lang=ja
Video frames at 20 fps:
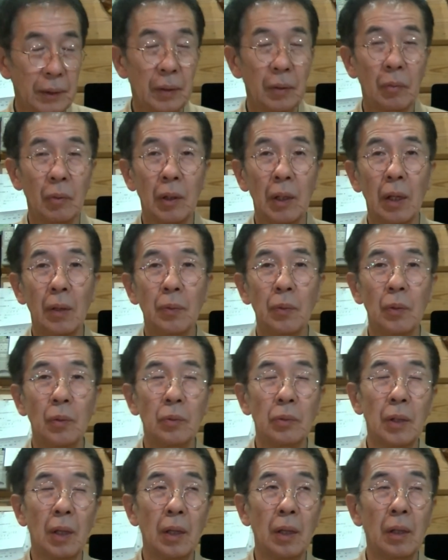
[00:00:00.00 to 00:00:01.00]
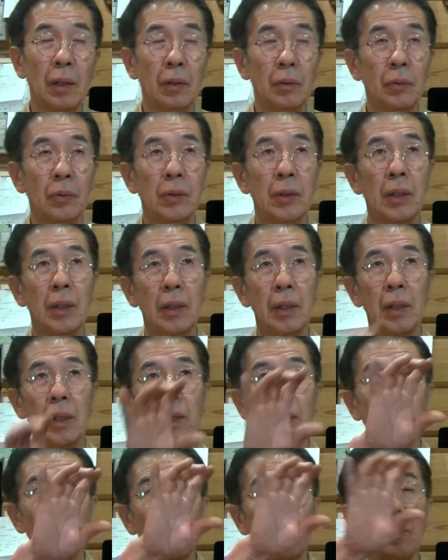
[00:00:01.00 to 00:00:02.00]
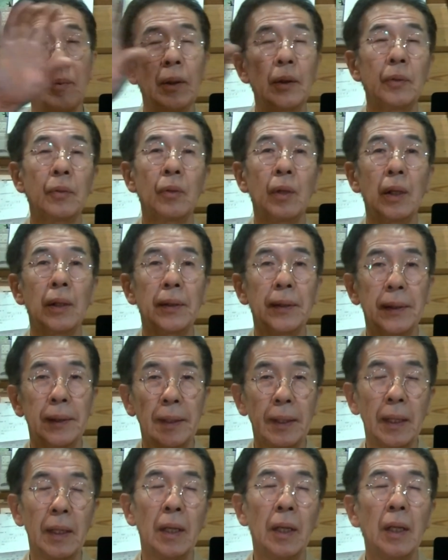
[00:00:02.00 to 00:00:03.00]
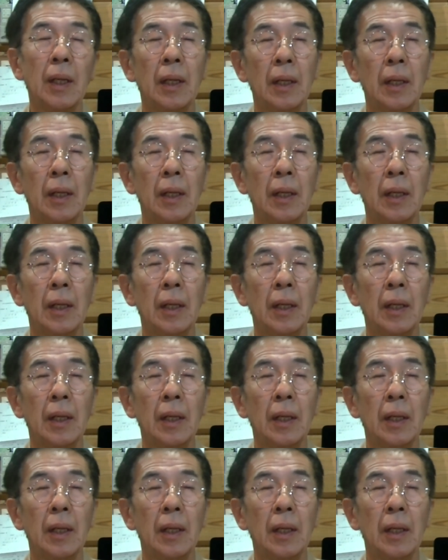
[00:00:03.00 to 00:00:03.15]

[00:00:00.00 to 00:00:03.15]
これヤフオクなんかだと定型のコメントがあって、